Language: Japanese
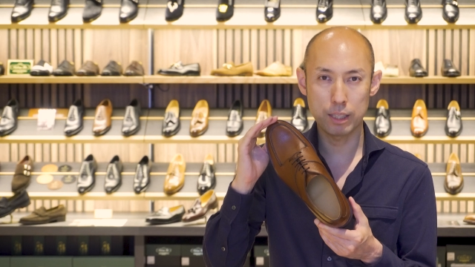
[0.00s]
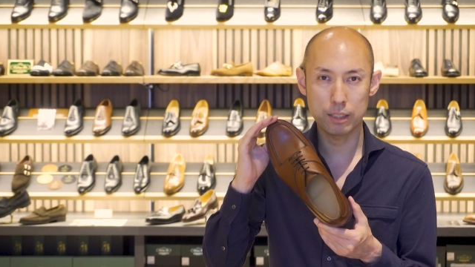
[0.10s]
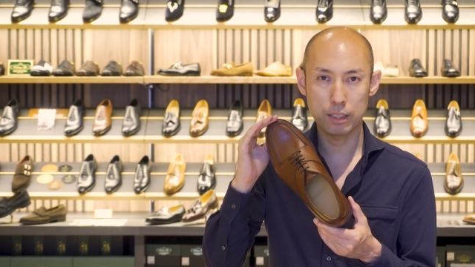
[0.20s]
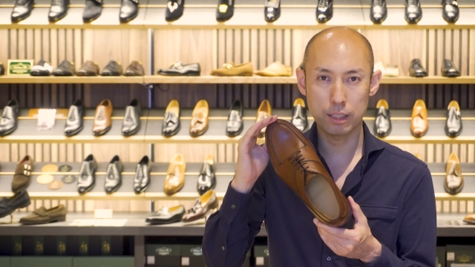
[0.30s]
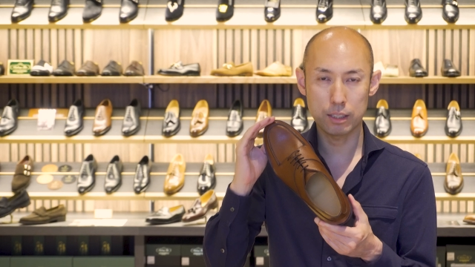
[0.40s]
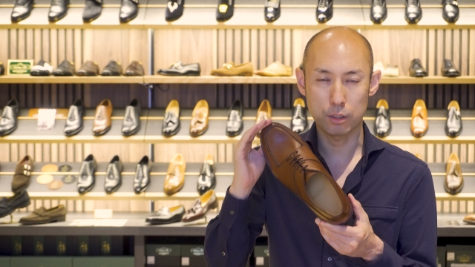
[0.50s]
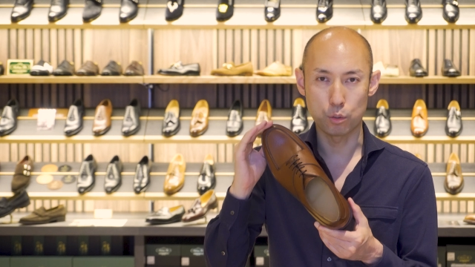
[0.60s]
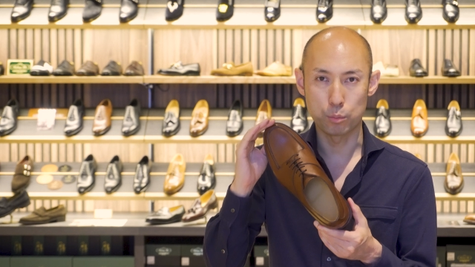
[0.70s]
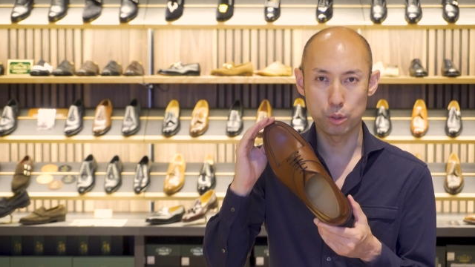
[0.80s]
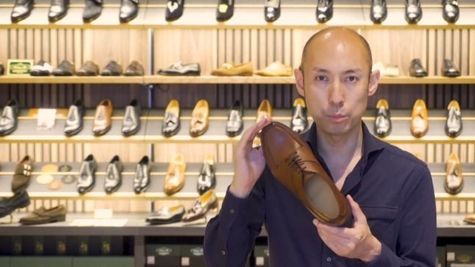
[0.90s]
があって
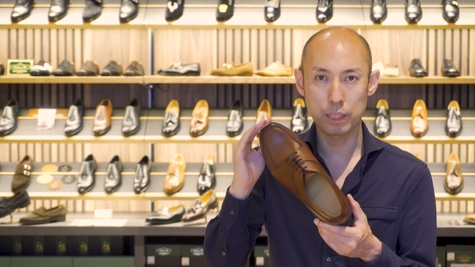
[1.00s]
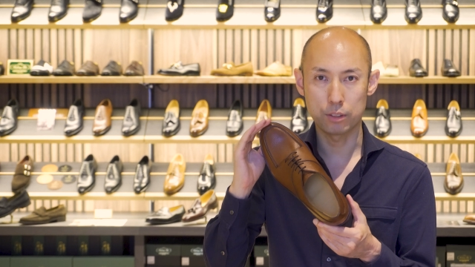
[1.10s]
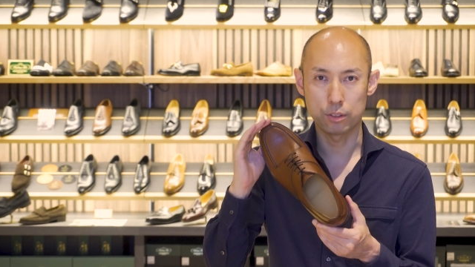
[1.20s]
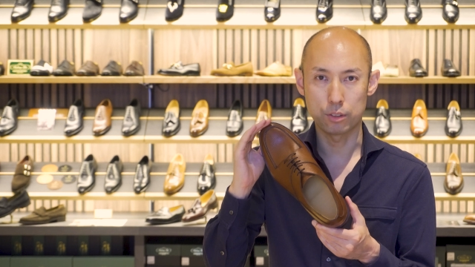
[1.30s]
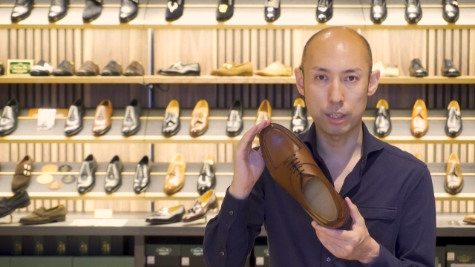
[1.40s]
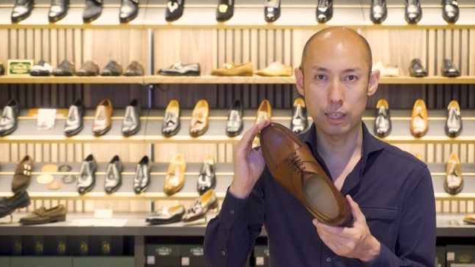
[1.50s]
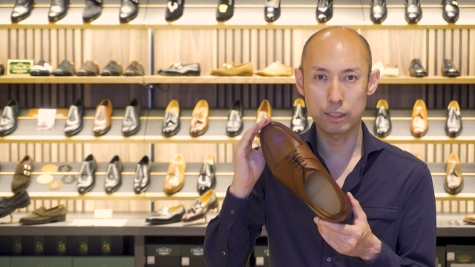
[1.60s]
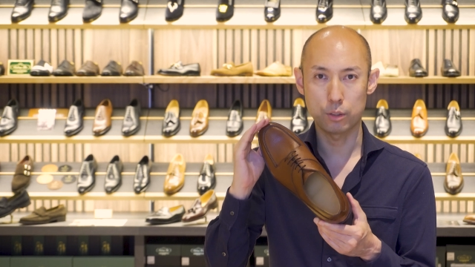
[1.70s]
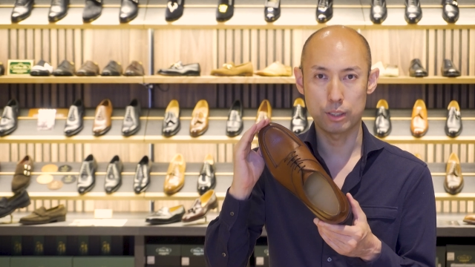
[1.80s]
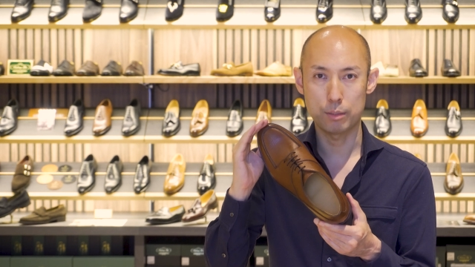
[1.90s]
ボリューム感のあ
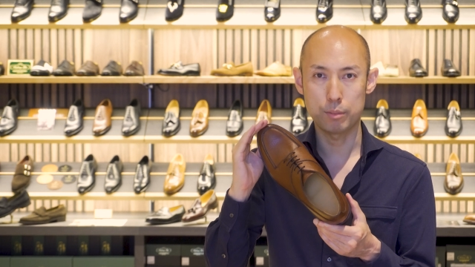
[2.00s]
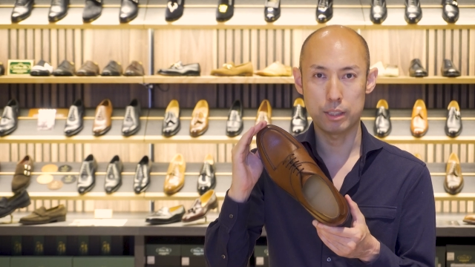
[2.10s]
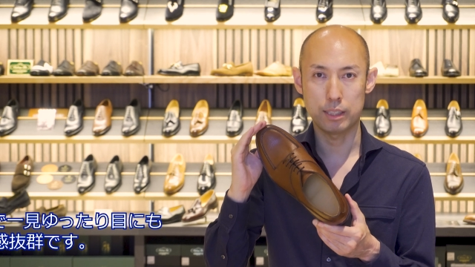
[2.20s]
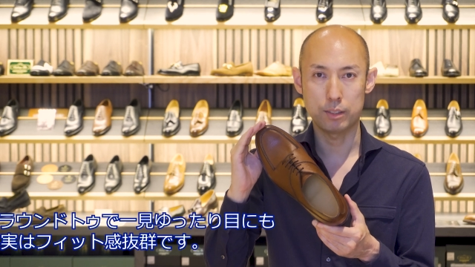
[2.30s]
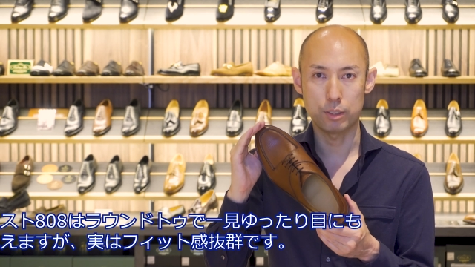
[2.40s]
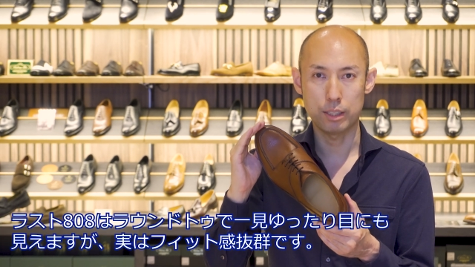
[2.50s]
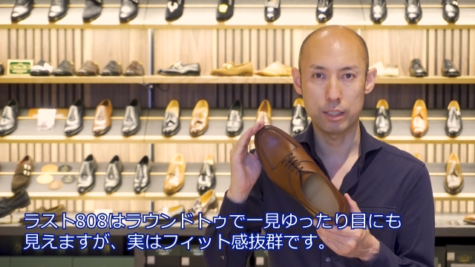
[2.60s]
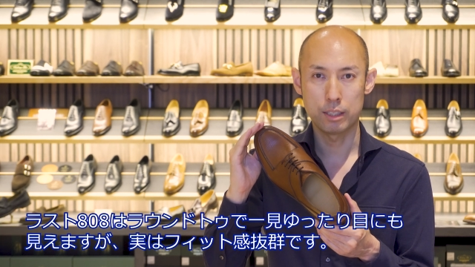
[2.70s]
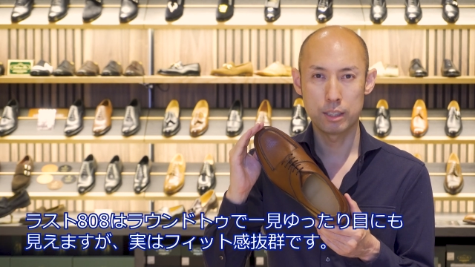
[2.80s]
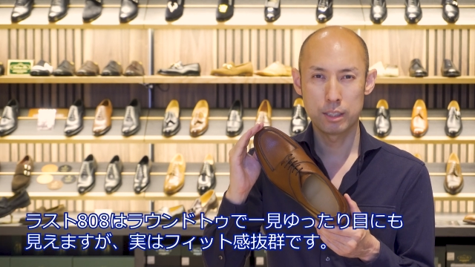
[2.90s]
るようなイメージですので、